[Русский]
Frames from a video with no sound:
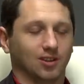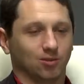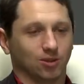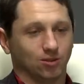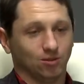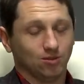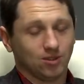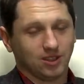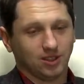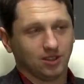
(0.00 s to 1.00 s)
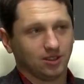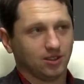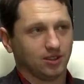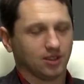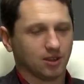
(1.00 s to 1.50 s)
Вот. Ну
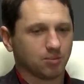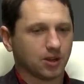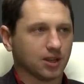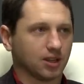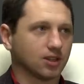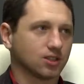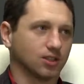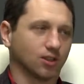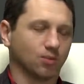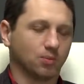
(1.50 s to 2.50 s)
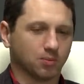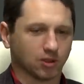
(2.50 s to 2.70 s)
и компания решила купить,